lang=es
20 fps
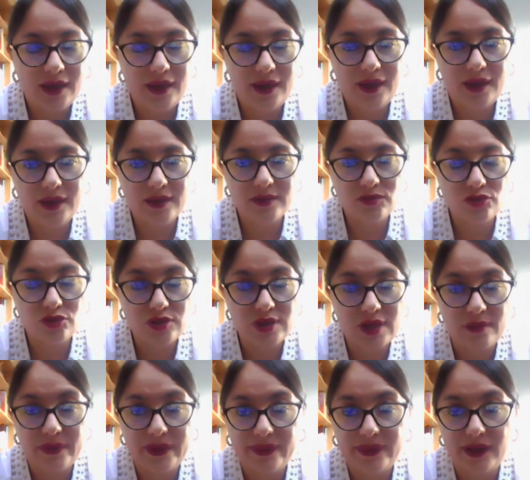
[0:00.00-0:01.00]
eh,
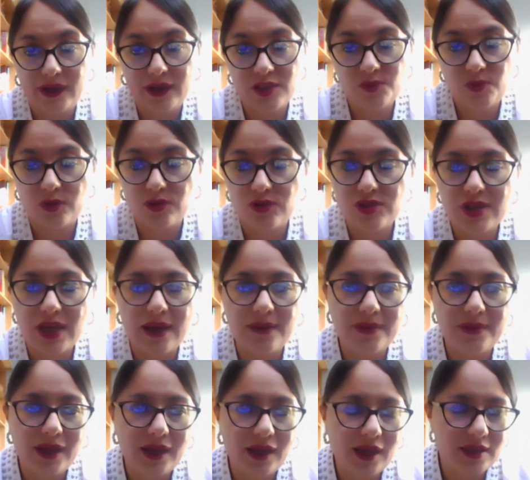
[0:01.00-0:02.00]
socialmente
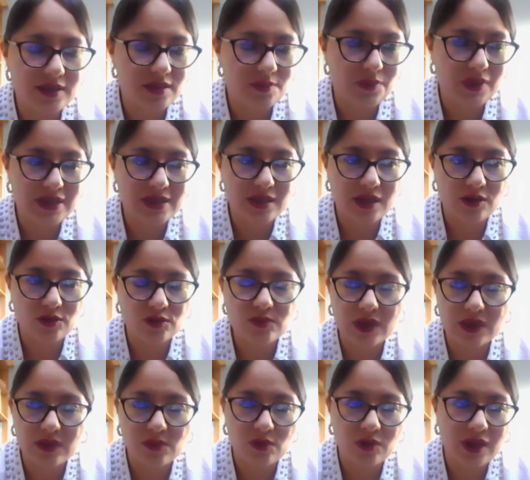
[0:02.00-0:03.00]
responsable, que piensen los
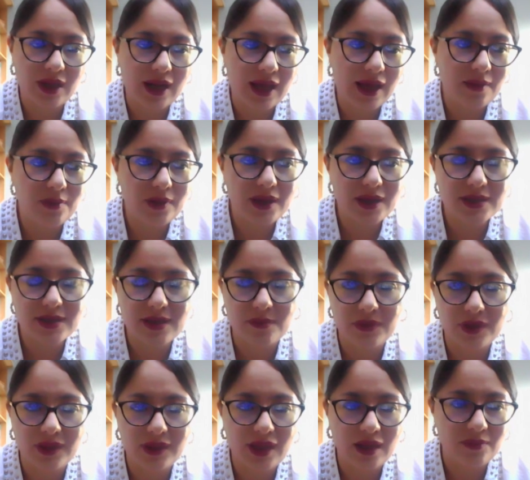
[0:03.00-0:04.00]
más vulnerables,
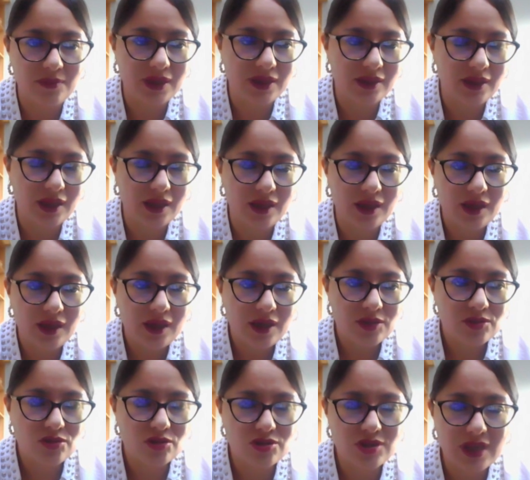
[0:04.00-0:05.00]
ambientalmente
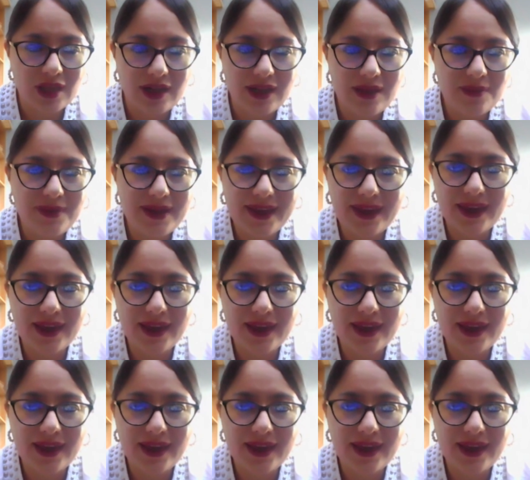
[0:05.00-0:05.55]
sostenible.